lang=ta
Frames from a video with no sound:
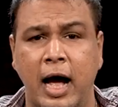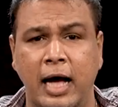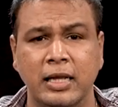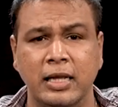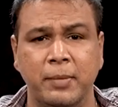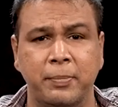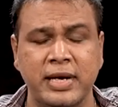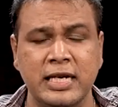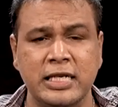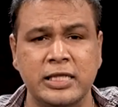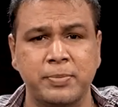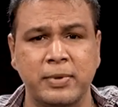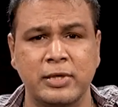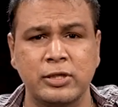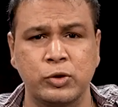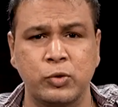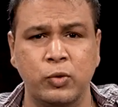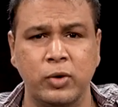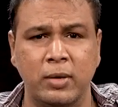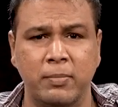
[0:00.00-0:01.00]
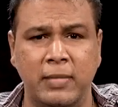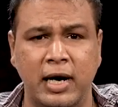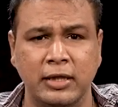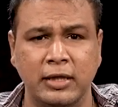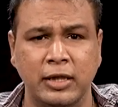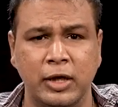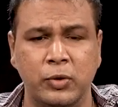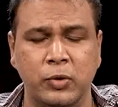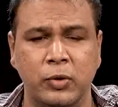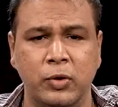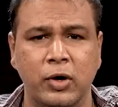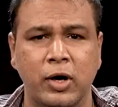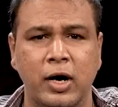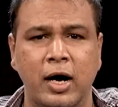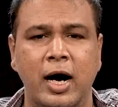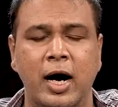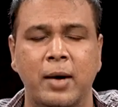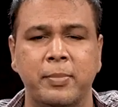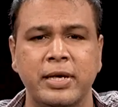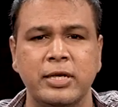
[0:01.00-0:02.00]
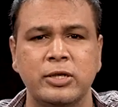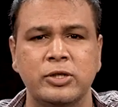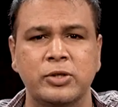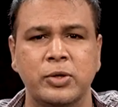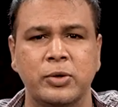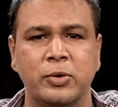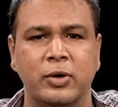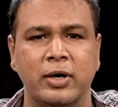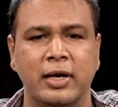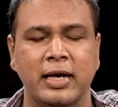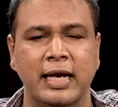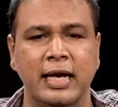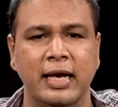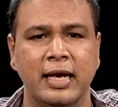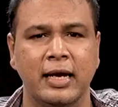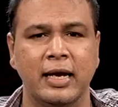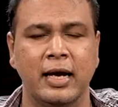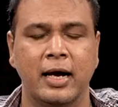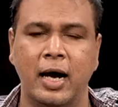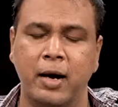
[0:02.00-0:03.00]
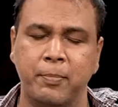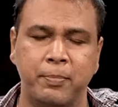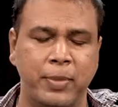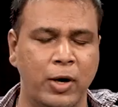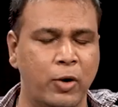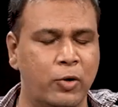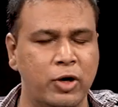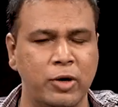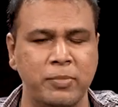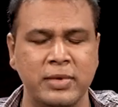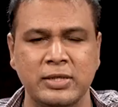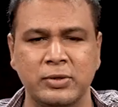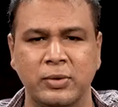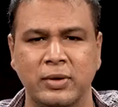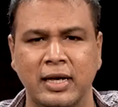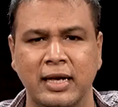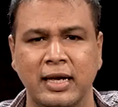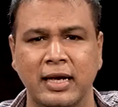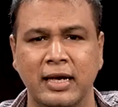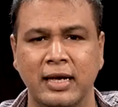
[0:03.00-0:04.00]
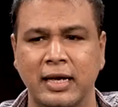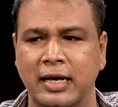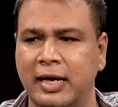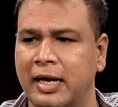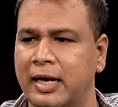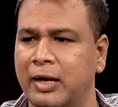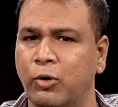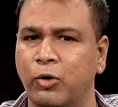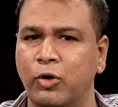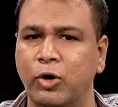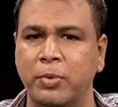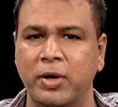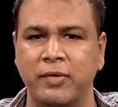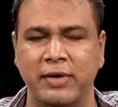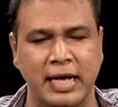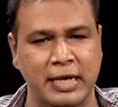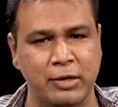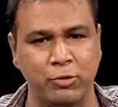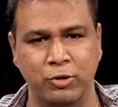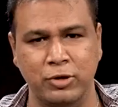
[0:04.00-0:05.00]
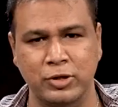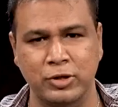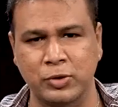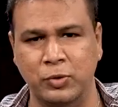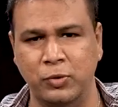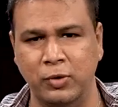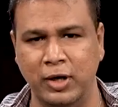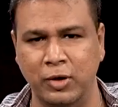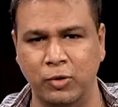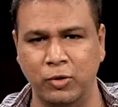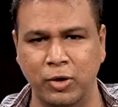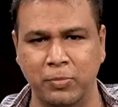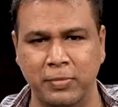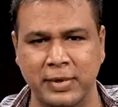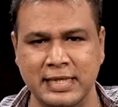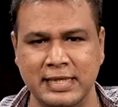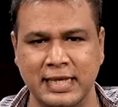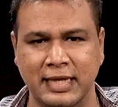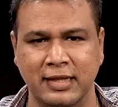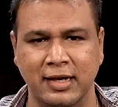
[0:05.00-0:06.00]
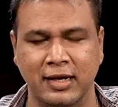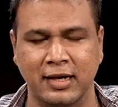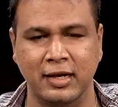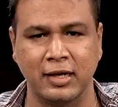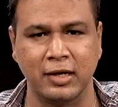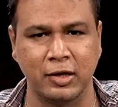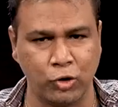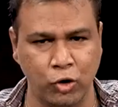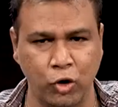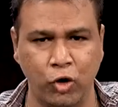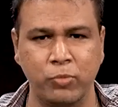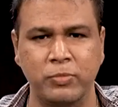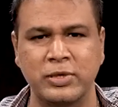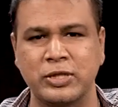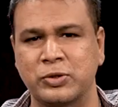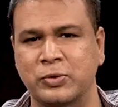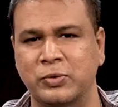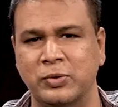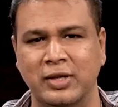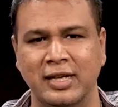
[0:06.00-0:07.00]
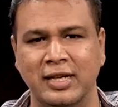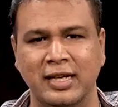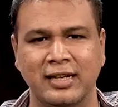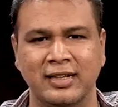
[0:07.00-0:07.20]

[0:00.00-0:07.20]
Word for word: அந்த பிரின்ஸிபல் ஸ்கூலை மாற்றிக்கோ அப்படின்னு சொன்ன உடனே அப்பா ஒன்றுமே சொல்லலை என்னை கொண்டு போய் வேறு ஒரு ஸ்கூலில் கொண்டு போய் சேர்த்தாங்க கவர்மெண்ட் ஸ்கூலில்